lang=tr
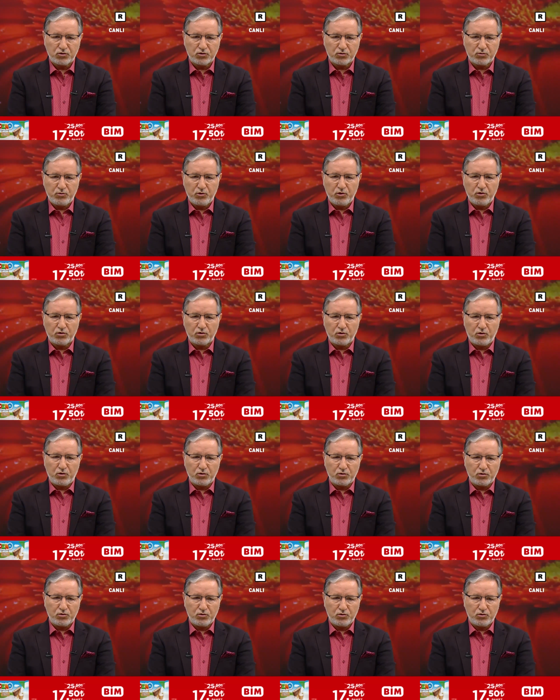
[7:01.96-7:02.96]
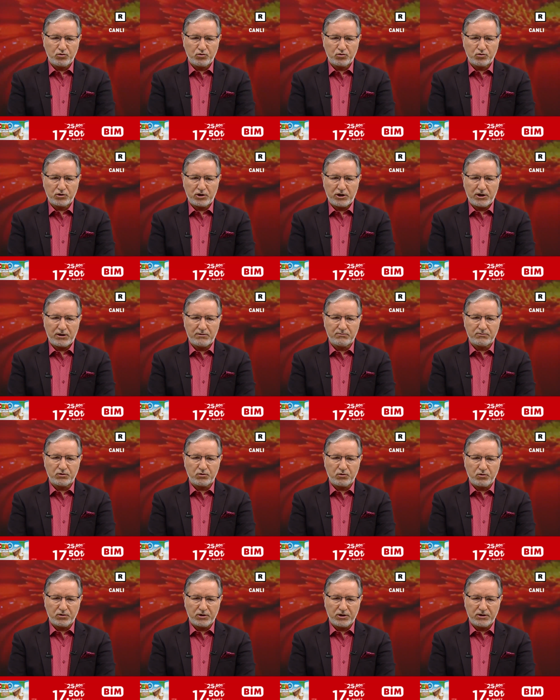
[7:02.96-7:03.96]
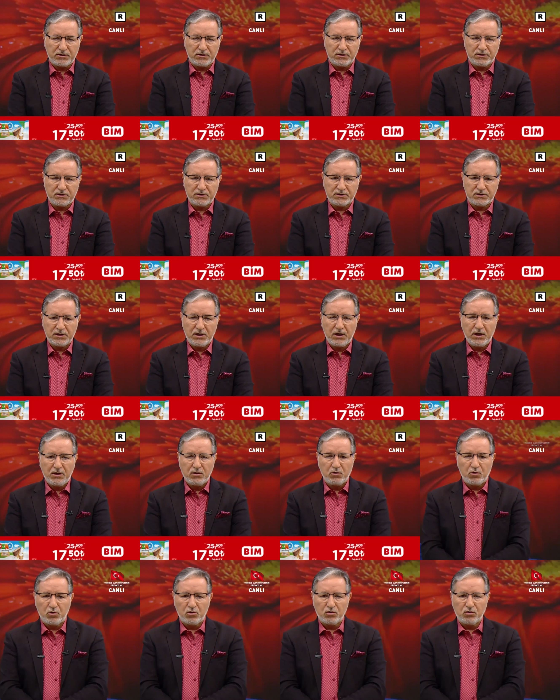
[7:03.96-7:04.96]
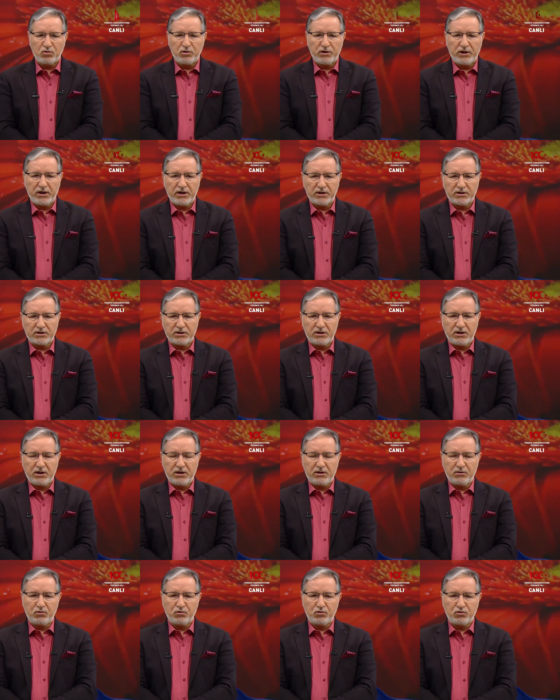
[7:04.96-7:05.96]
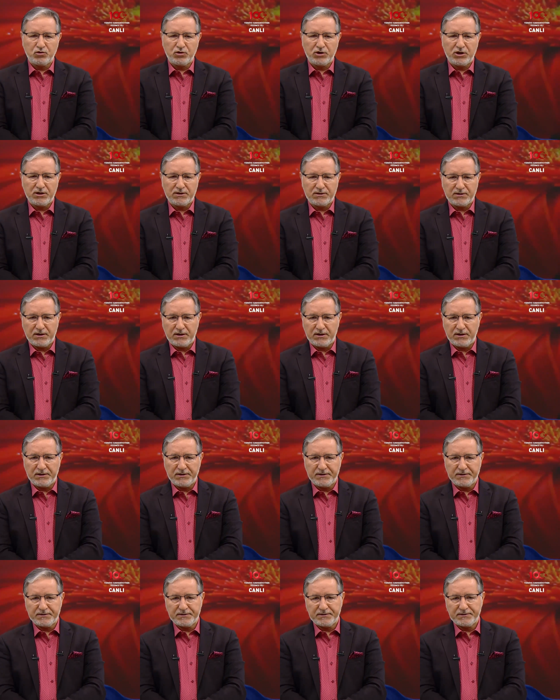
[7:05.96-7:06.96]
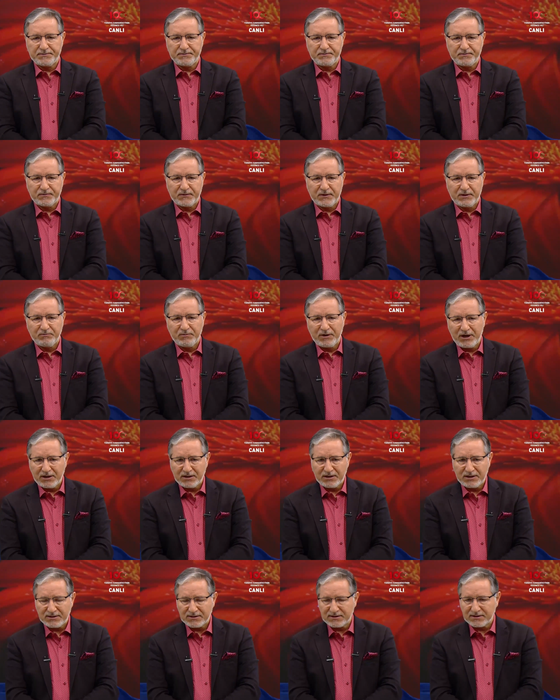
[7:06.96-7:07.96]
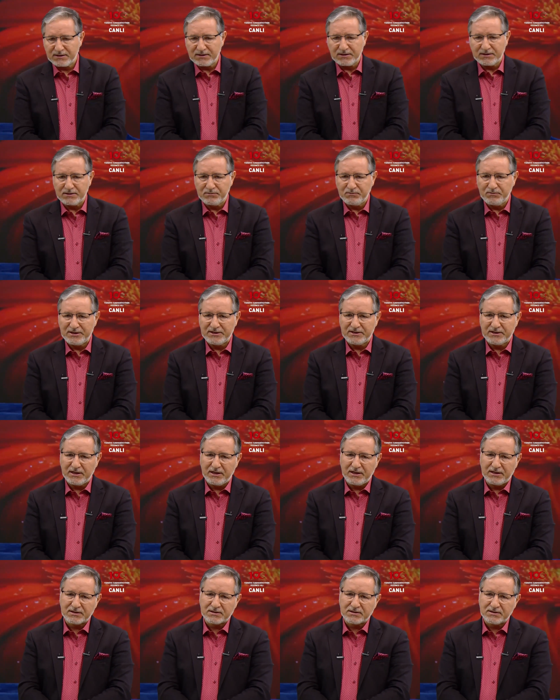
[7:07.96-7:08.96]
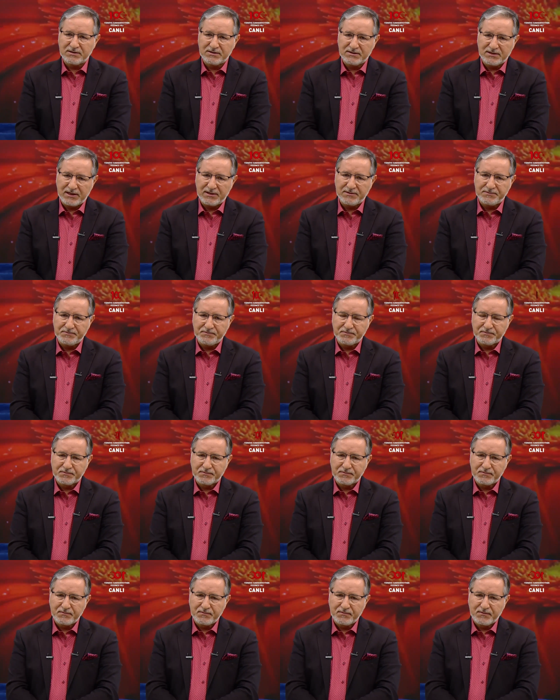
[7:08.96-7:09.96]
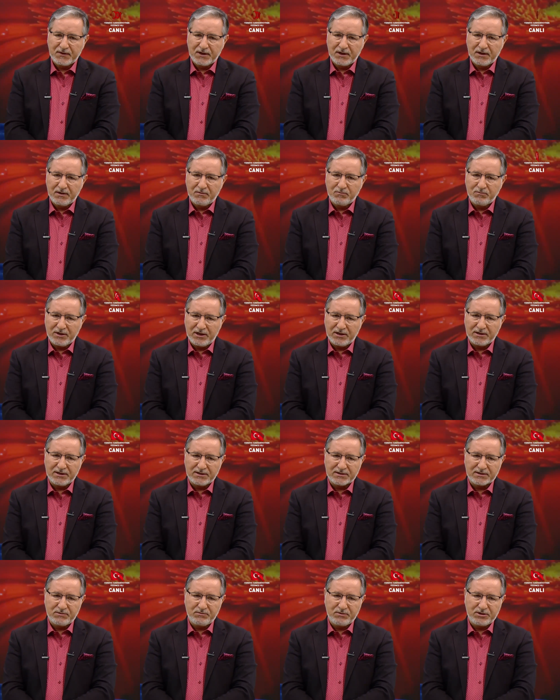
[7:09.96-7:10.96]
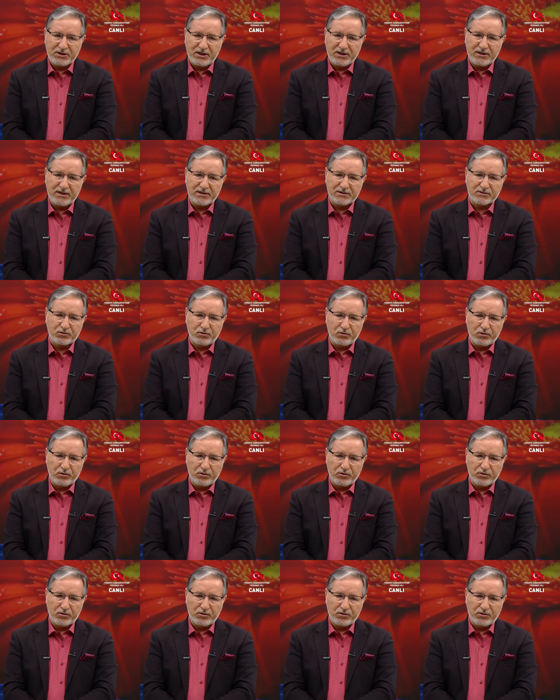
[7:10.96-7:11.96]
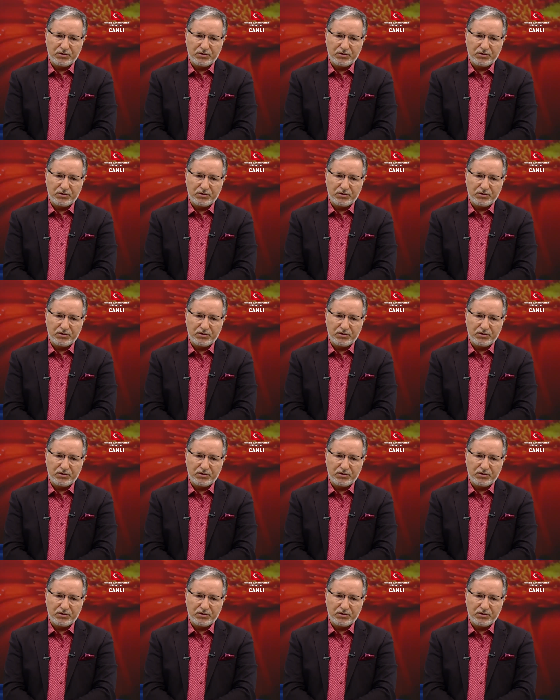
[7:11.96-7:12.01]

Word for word: Mülk O'nundur. Hamd O'nadır. O'nun her şeye gücü yeter. Manası bize aslında manası bir şeyler söylüyor.